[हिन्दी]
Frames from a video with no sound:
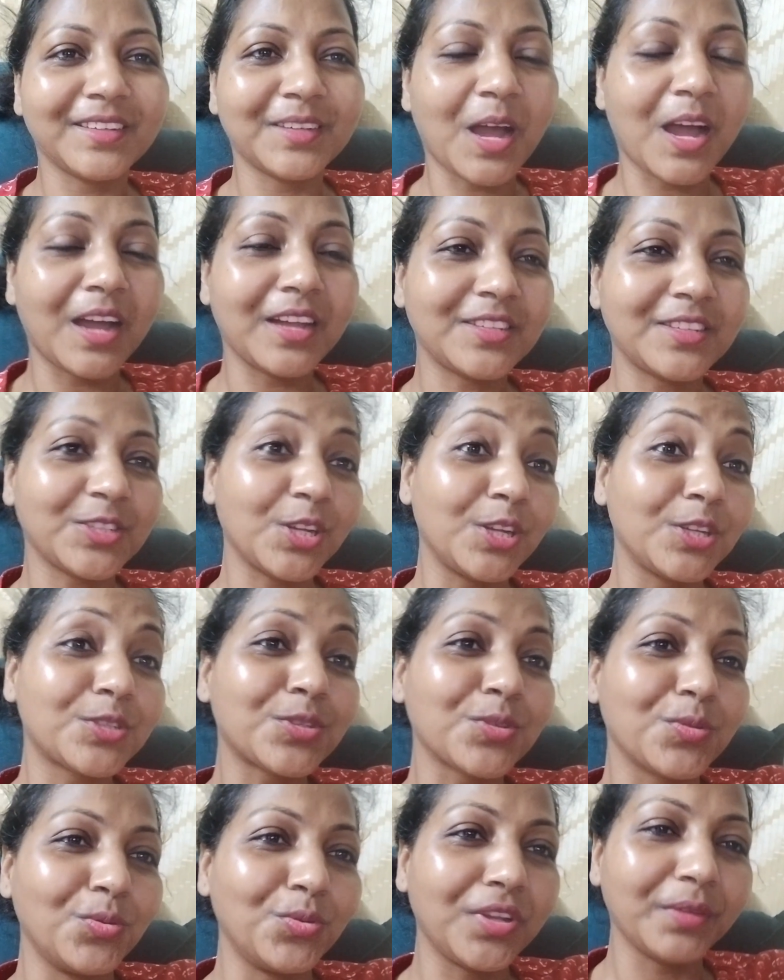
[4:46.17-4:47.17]
आजकल ना
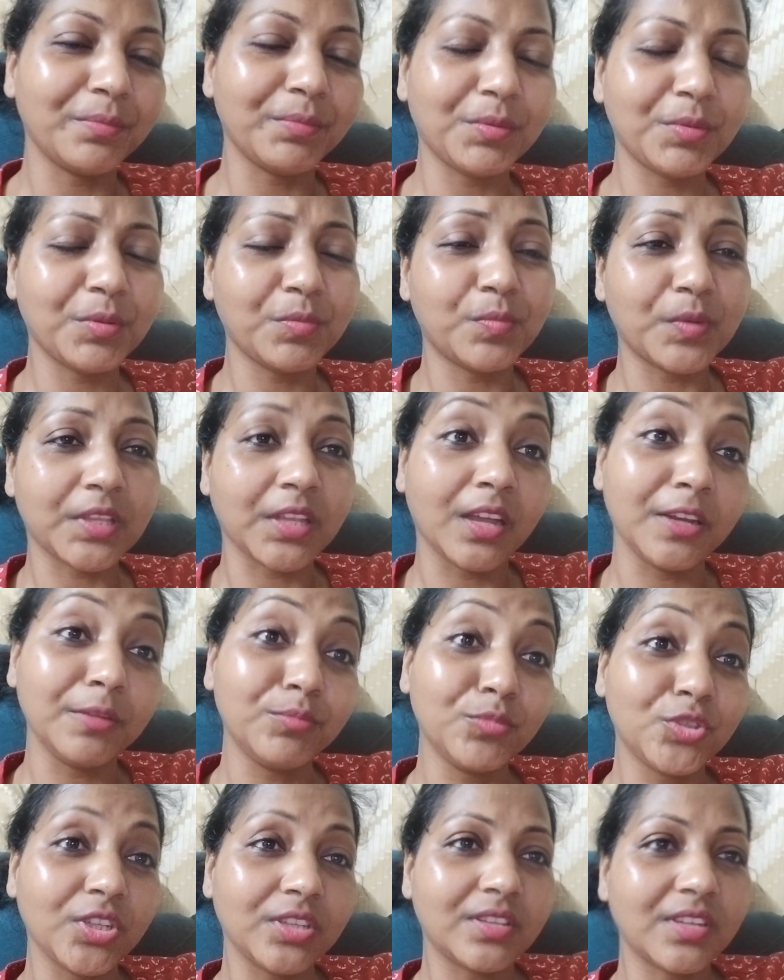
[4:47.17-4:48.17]
स्कूटी में भी पता नहीं मुझे
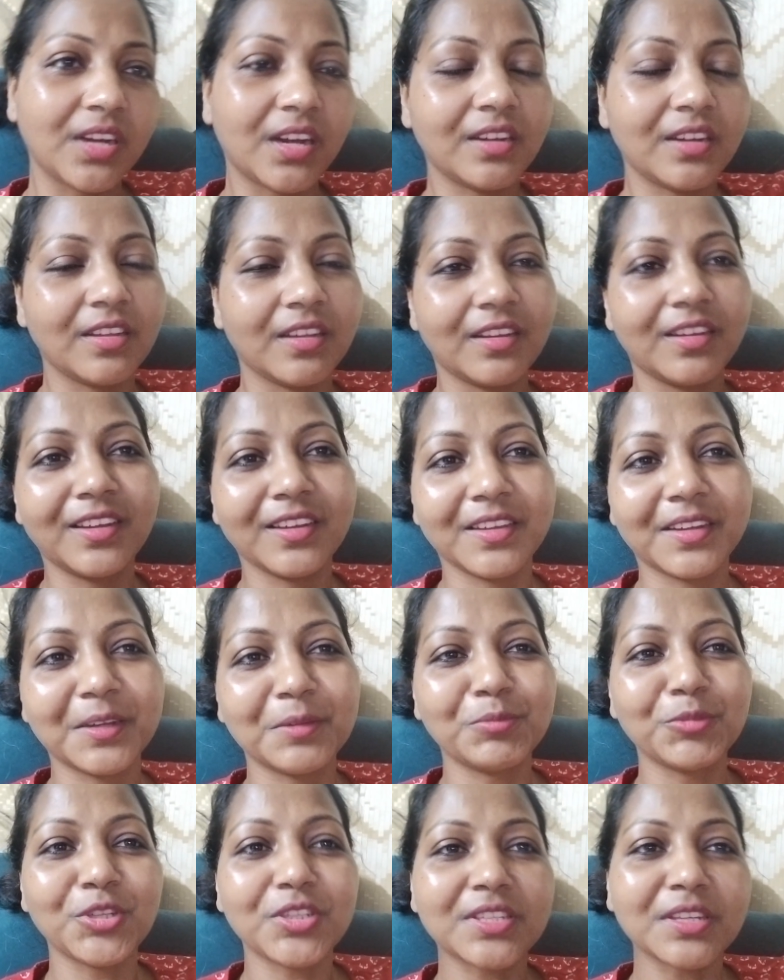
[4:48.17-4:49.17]
इतना डर लग रहा है
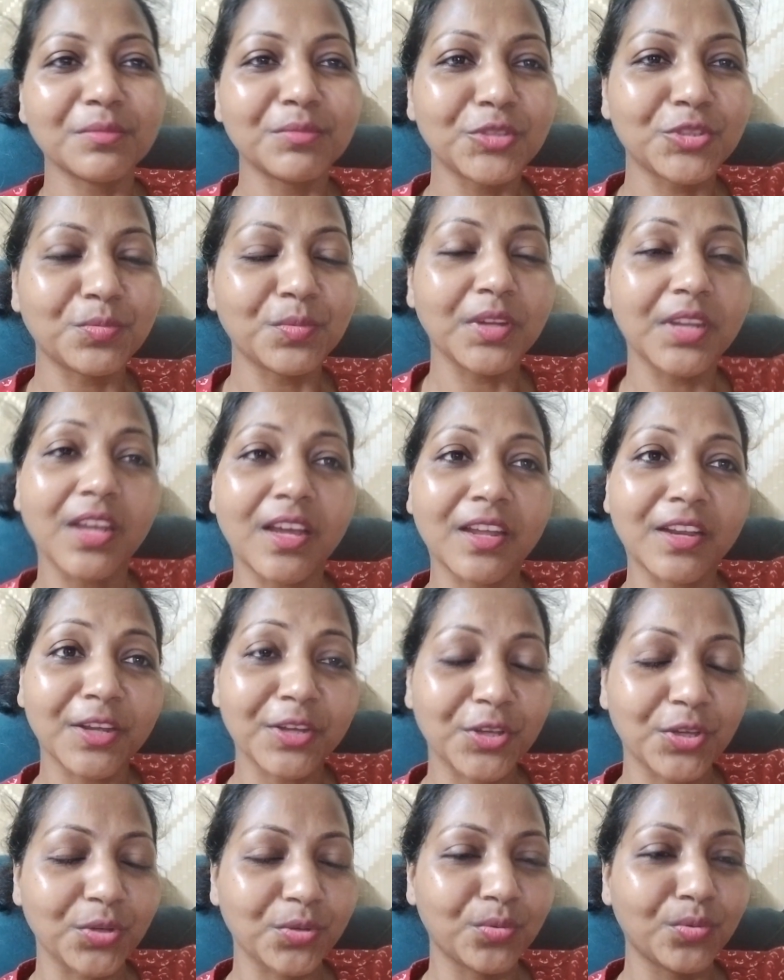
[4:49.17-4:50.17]
मुझे समझ में नहीं आ रहा क्यों